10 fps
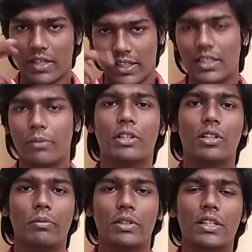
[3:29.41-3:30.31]
மாதிரி இந்த
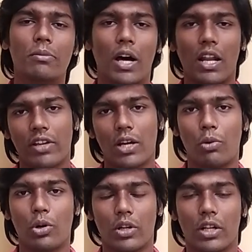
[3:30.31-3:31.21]
படத்துலையும் வந்து மாளவிகா
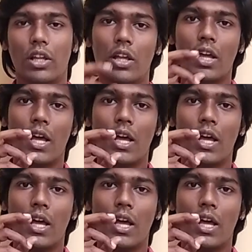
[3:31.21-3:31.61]
மோகனுக்கு